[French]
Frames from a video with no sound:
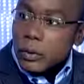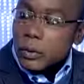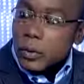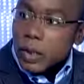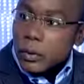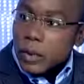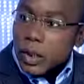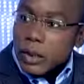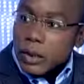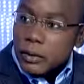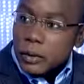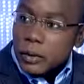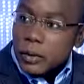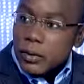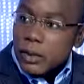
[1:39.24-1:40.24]
sur les moyens
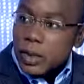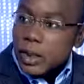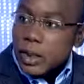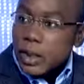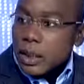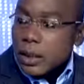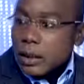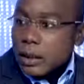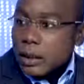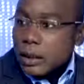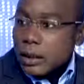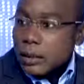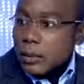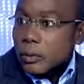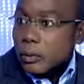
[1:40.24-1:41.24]
technologiques.
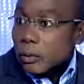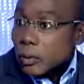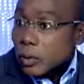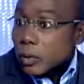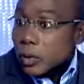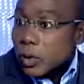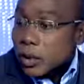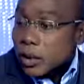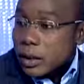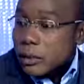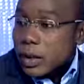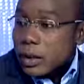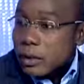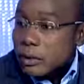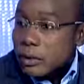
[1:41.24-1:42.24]
Et donc aujourd'hui, la
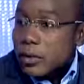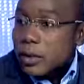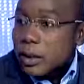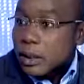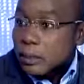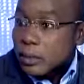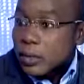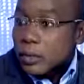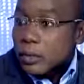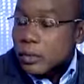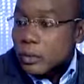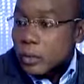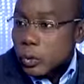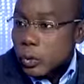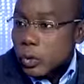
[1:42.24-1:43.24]
cyberdéfense, c'est la mise en
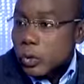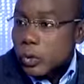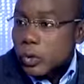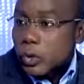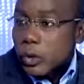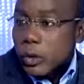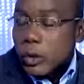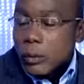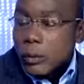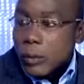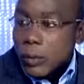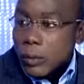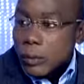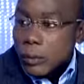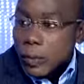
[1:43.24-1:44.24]
œuvre de ressources
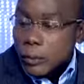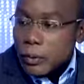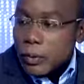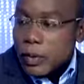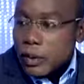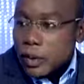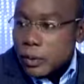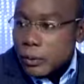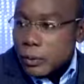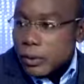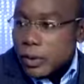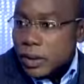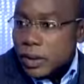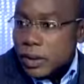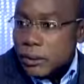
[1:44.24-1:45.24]
pour apporter des
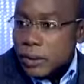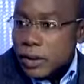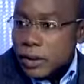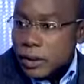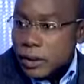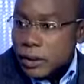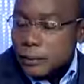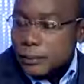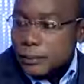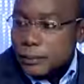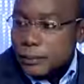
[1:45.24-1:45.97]
réponses à ces menaces.